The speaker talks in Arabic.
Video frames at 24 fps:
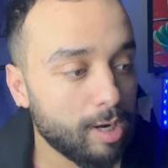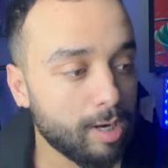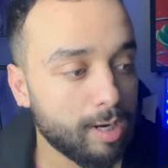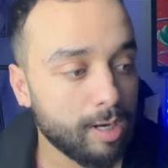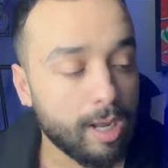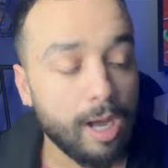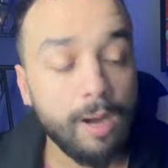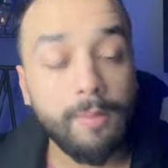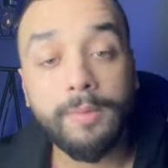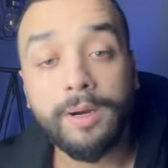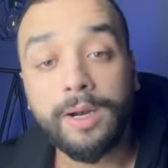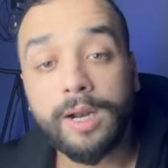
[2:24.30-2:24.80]

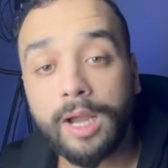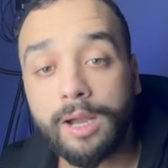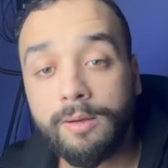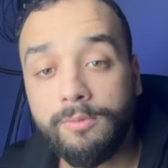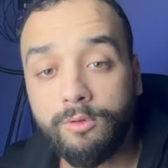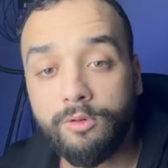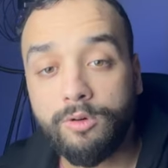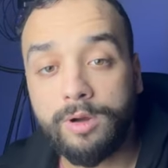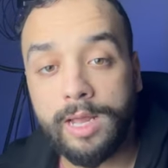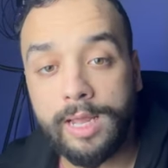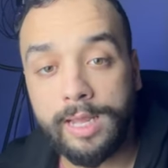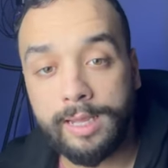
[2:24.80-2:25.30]
الامر رقم
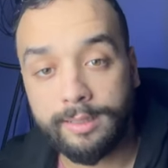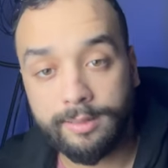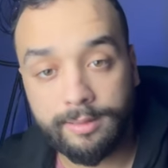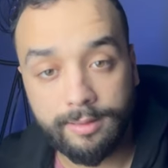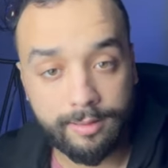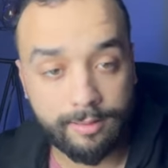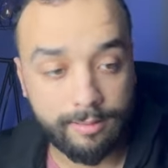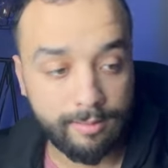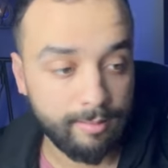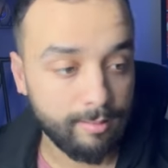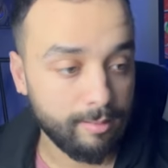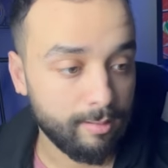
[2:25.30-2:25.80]
واحد
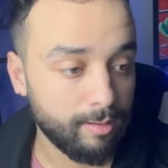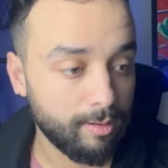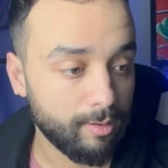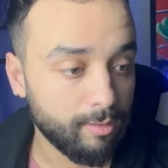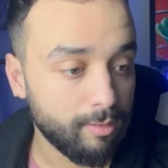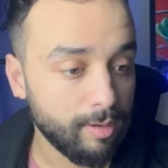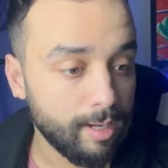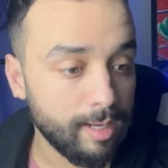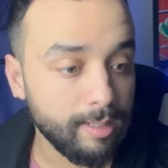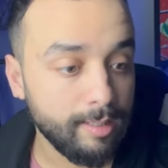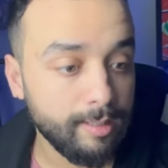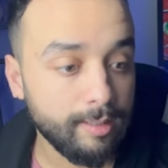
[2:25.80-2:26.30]

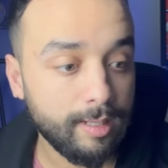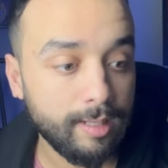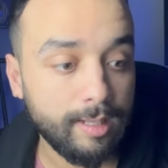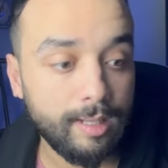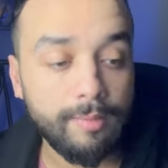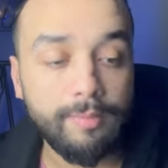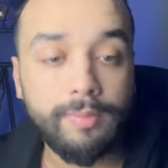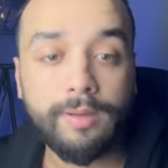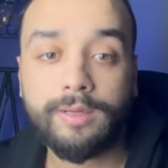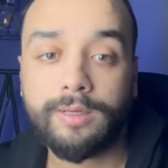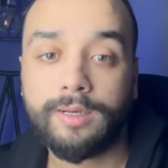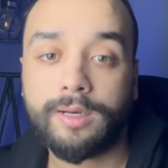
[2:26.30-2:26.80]
هو ان
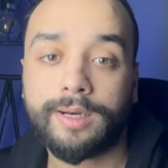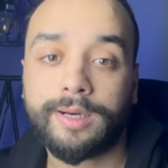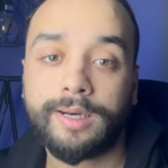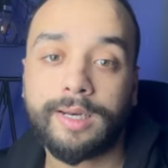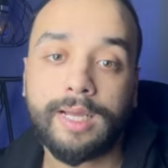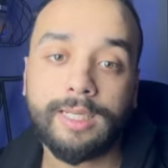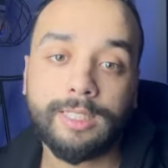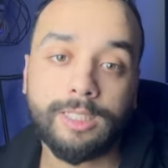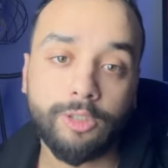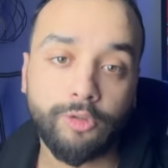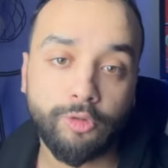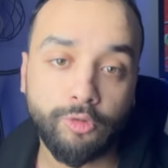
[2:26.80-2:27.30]
دابا
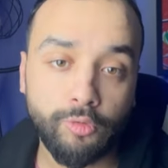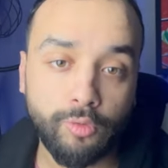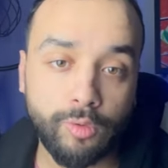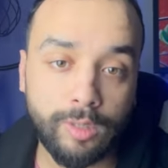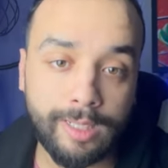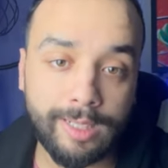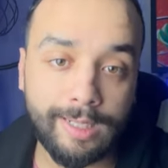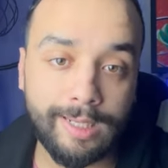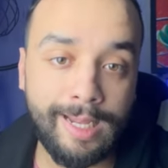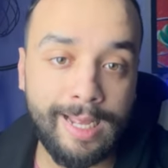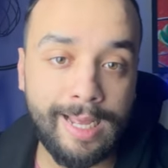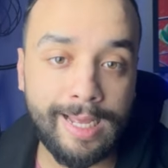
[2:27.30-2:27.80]
الراجل شنو
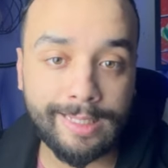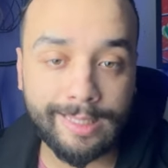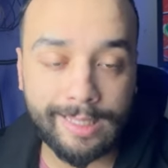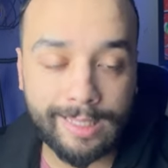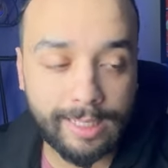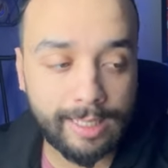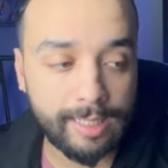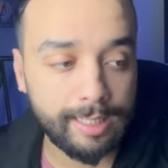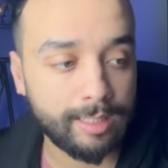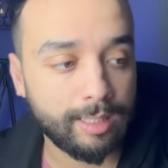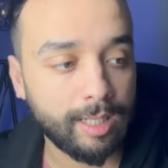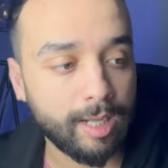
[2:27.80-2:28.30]
اللي الحاجه
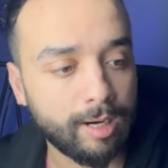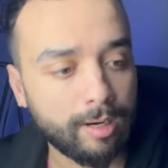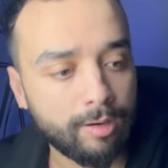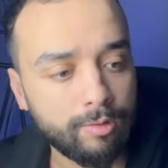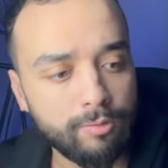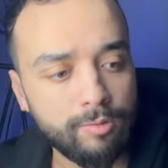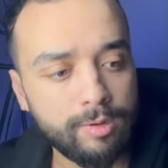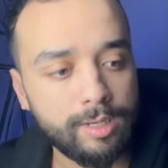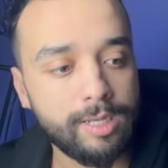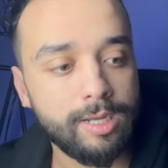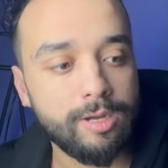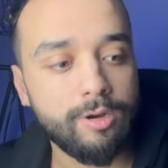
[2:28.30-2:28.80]
اللي كضر
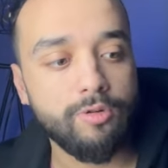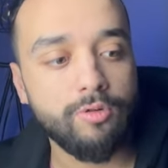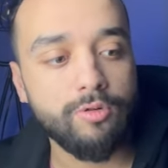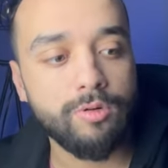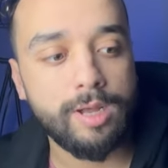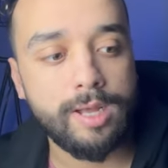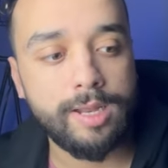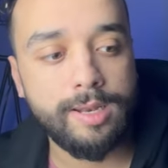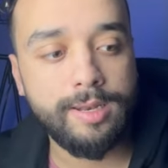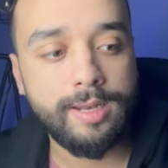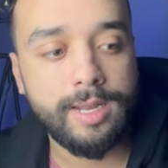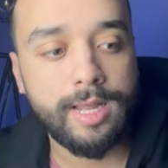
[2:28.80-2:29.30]
هو
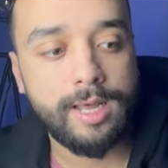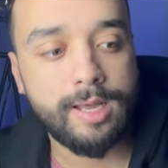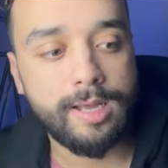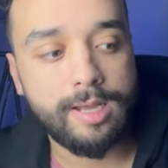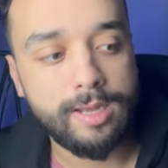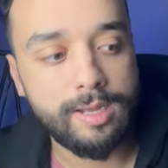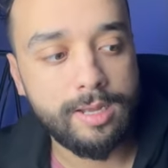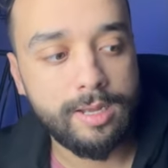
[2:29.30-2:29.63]
كيقول ان